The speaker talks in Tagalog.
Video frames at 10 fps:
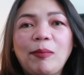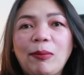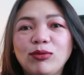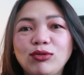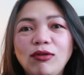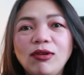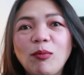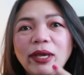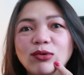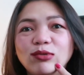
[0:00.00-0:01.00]
Magpaputol,
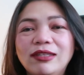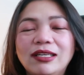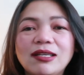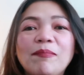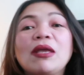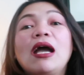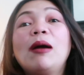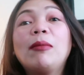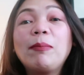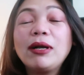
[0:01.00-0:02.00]
oh my goodness.
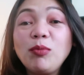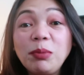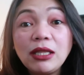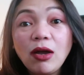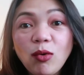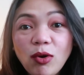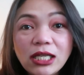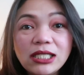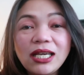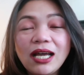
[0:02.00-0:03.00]
Magpagupit ako
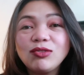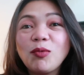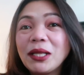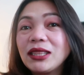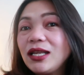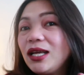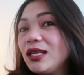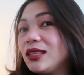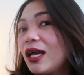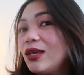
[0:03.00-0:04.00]
kasi nga, tumatanda
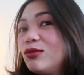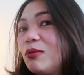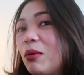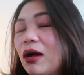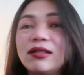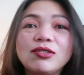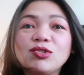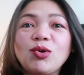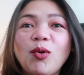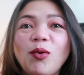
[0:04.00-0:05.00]
na tayo, ba diba?
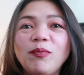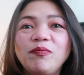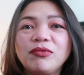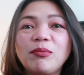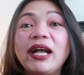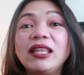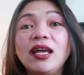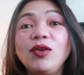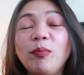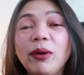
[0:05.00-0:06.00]
So,
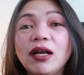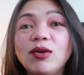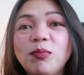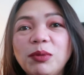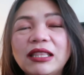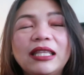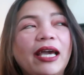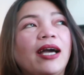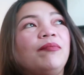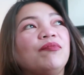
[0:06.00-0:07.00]
maganda yung pagkagupit
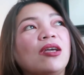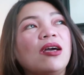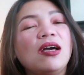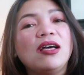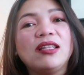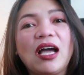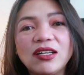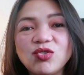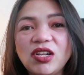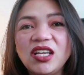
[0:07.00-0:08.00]
niya.
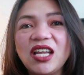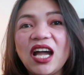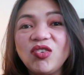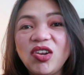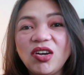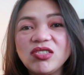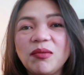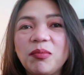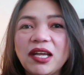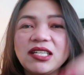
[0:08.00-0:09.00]
Actually, naano lang ako
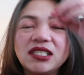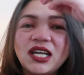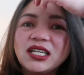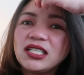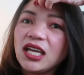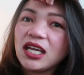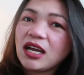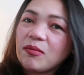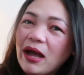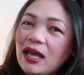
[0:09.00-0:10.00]
sa price niya kasi
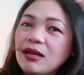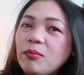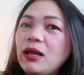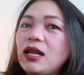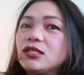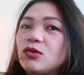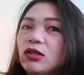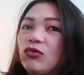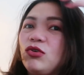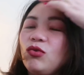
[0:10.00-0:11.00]
nagmahal na pala. So,
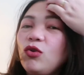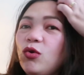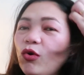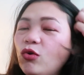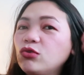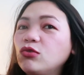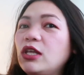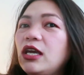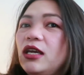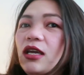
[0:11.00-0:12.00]
ito yung look ko
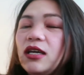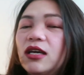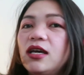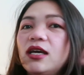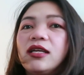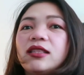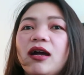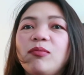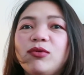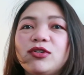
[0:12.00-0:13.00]
today.
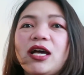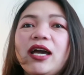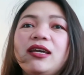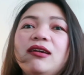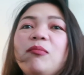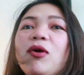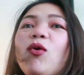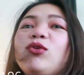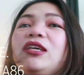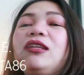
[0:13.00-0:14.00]
Tapos, ay,
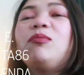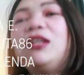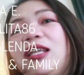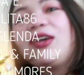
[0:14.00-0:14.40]
mag-OOTD pala